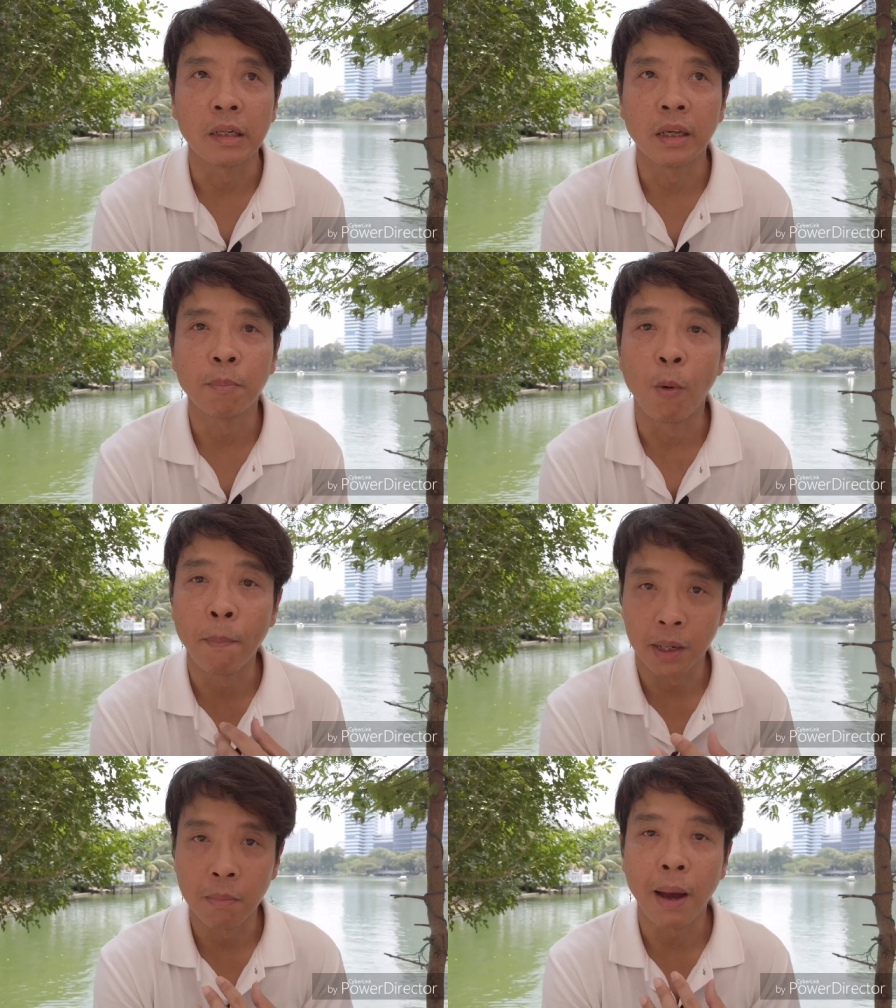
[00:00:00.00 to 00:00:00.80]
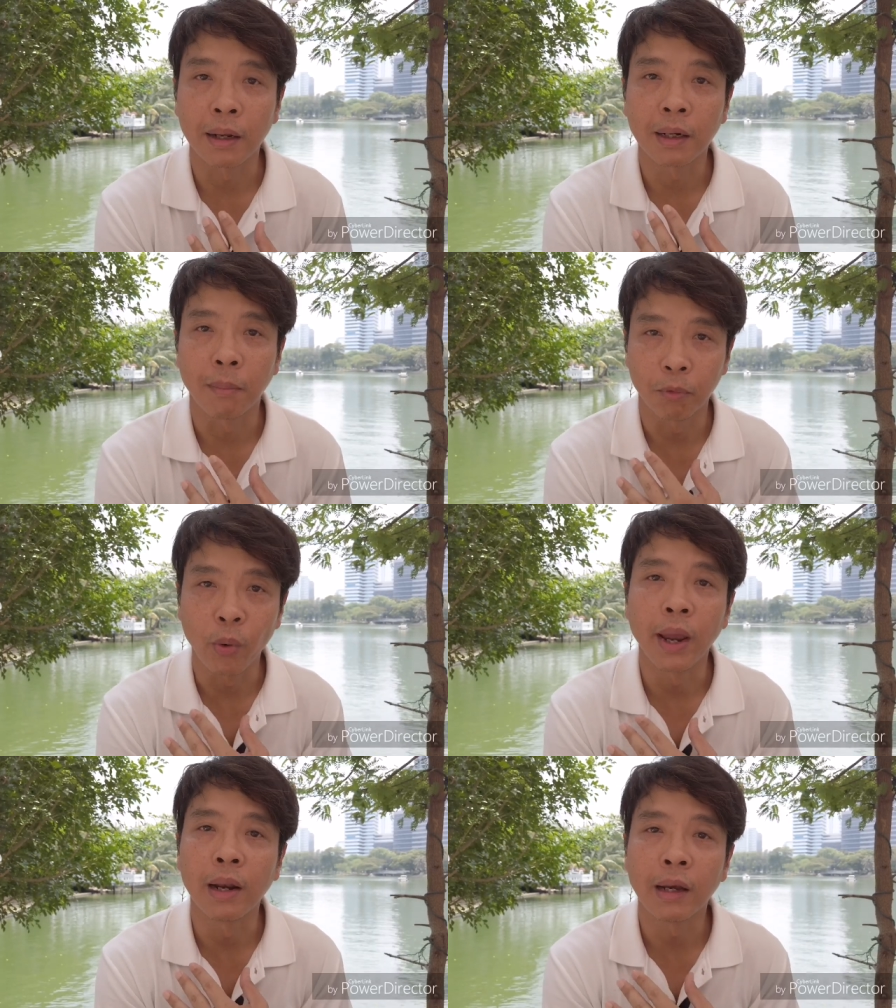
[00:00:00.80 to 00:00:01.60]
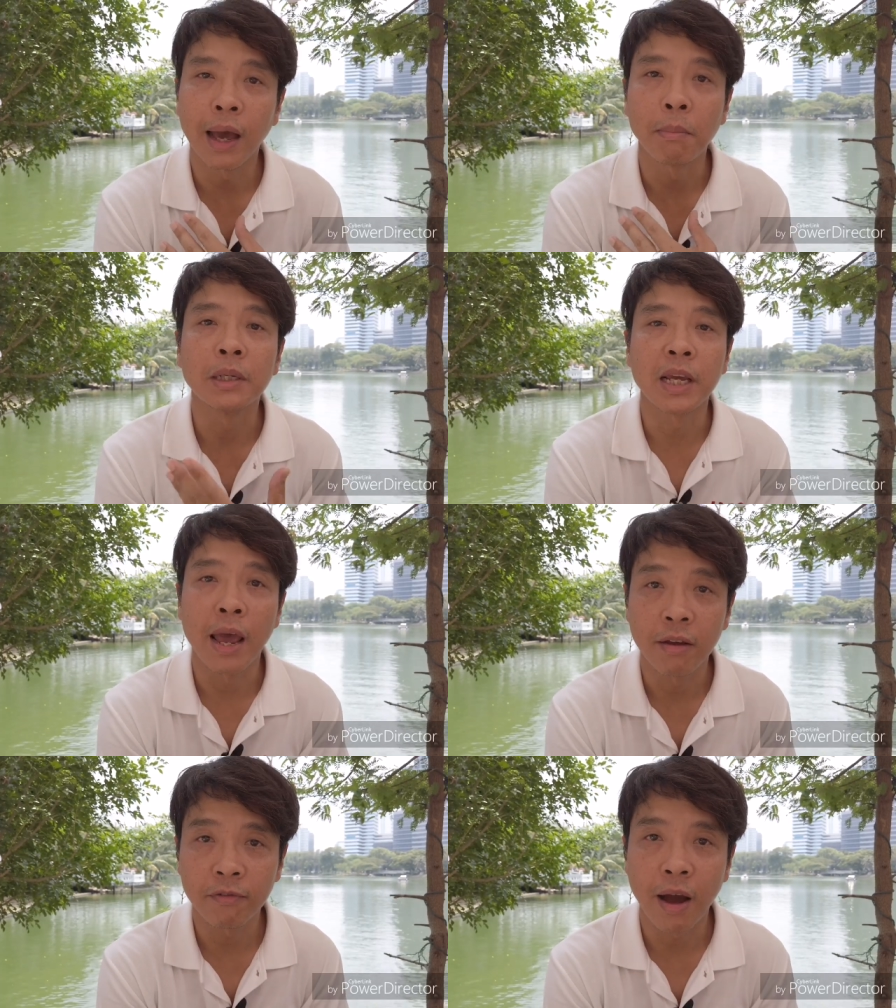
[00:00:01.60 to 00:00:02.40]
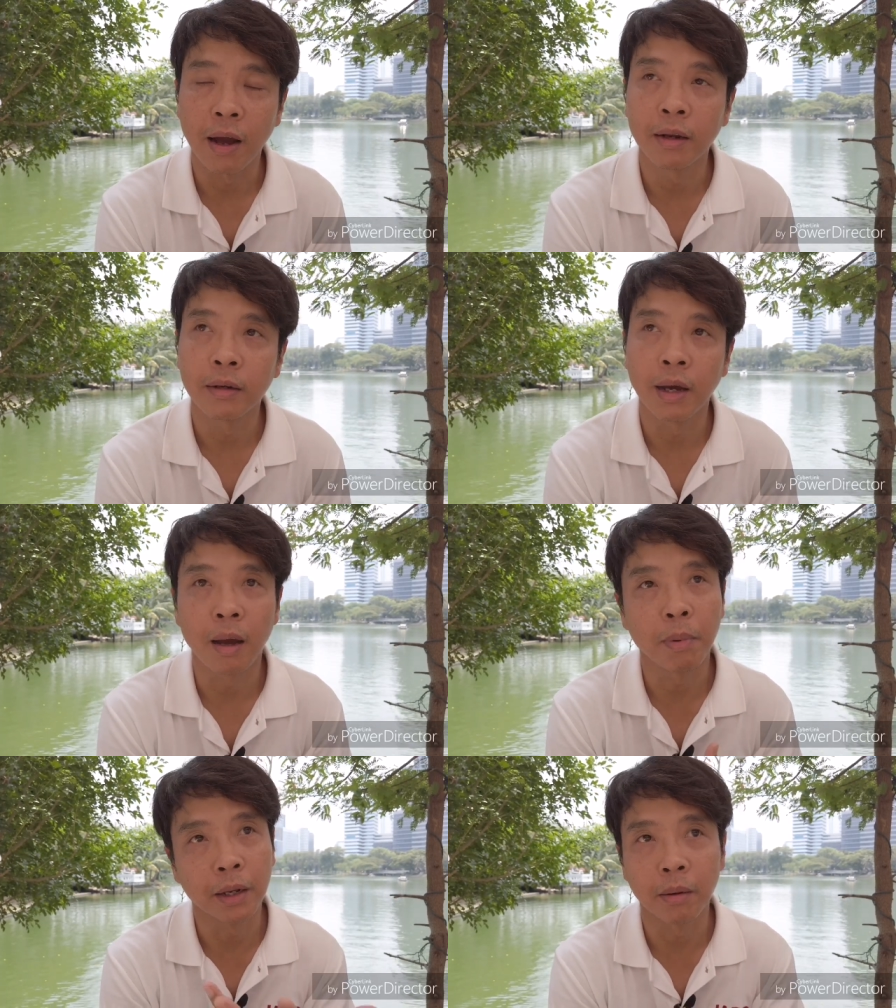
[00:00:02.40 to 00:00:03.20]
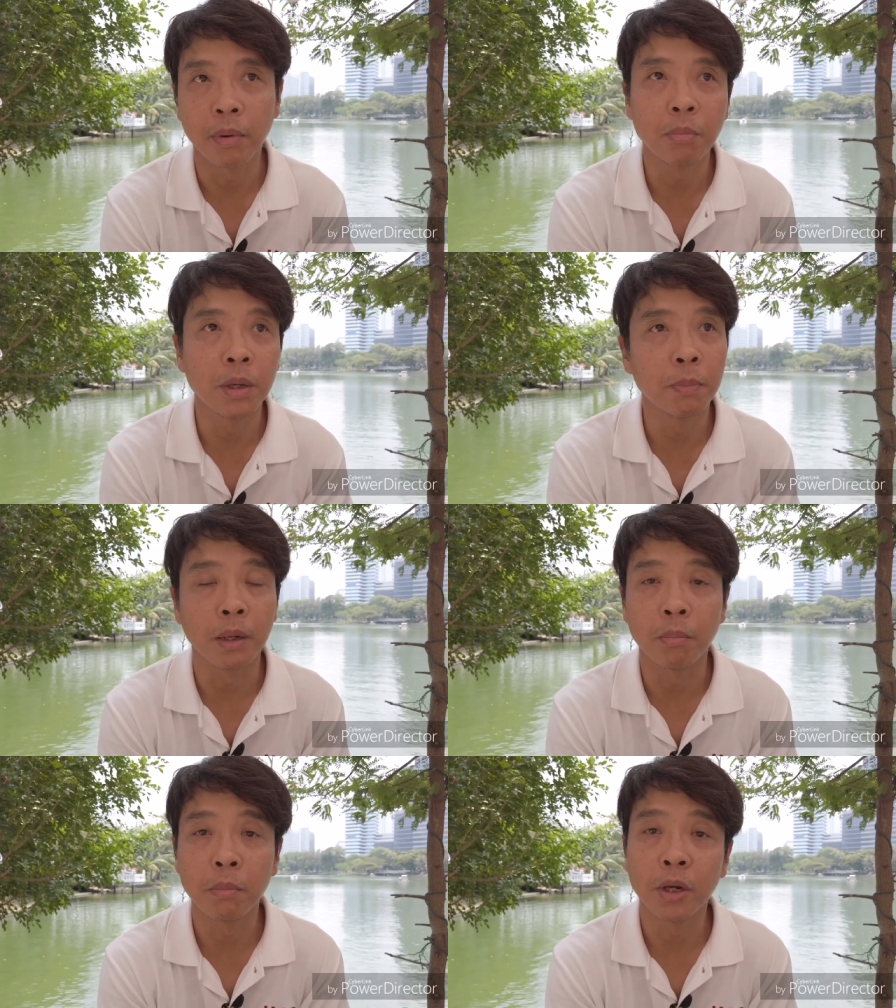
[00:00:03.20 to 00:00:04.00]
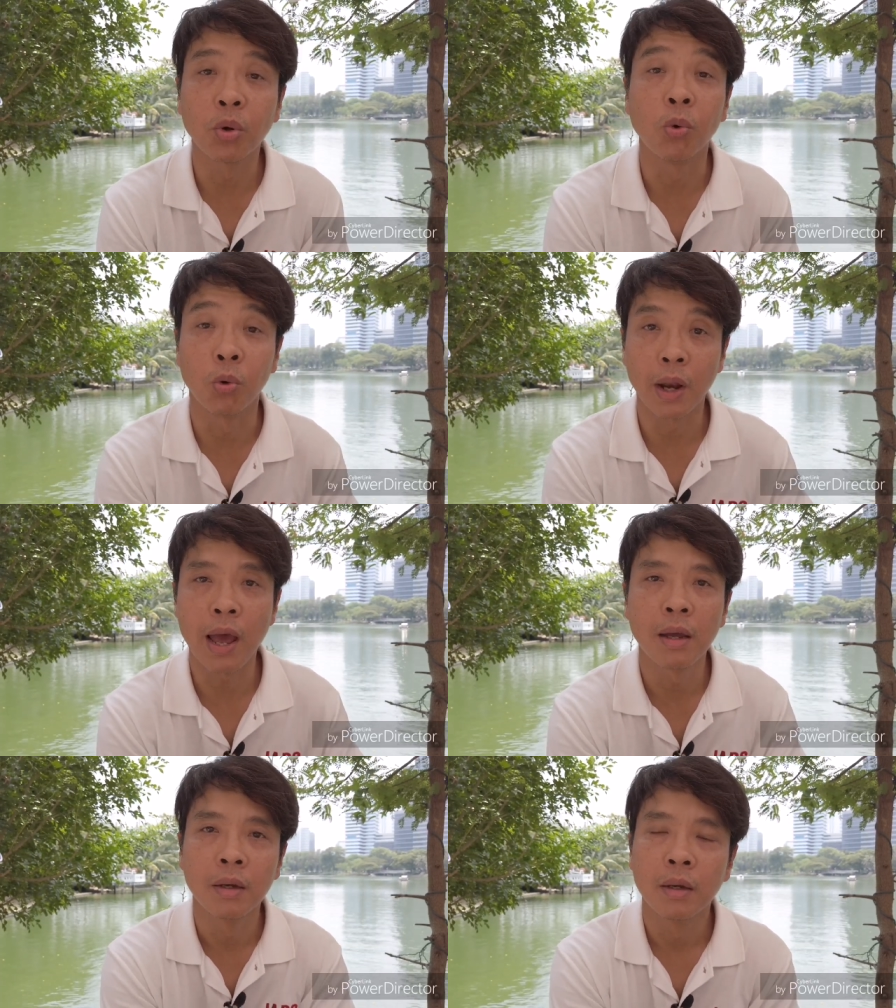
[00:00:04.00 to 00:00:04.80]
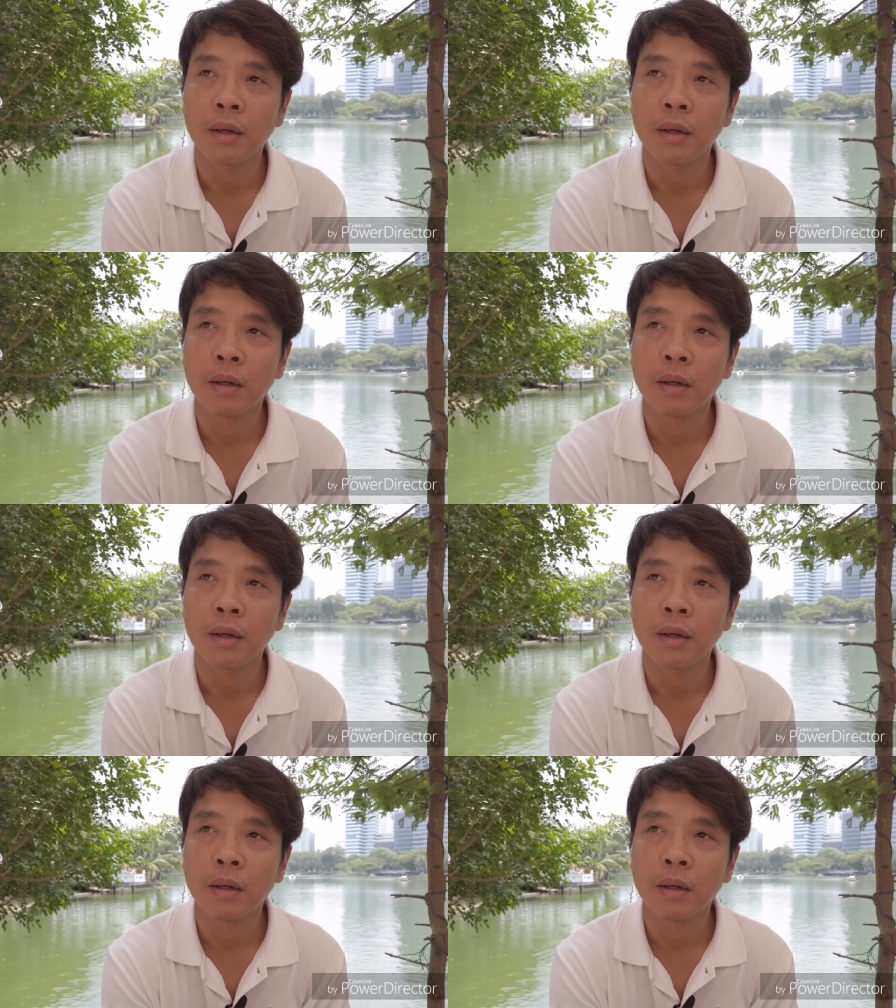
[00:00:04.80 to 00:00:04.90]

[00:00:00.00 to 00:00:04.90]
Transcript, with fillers: สิ่งที่ผมปฏิบัติกับตัวเองแล้วกันมาแชร์ให้ฟังนะครับ อาจจะไม่มีผิดไม่มีถูกนะ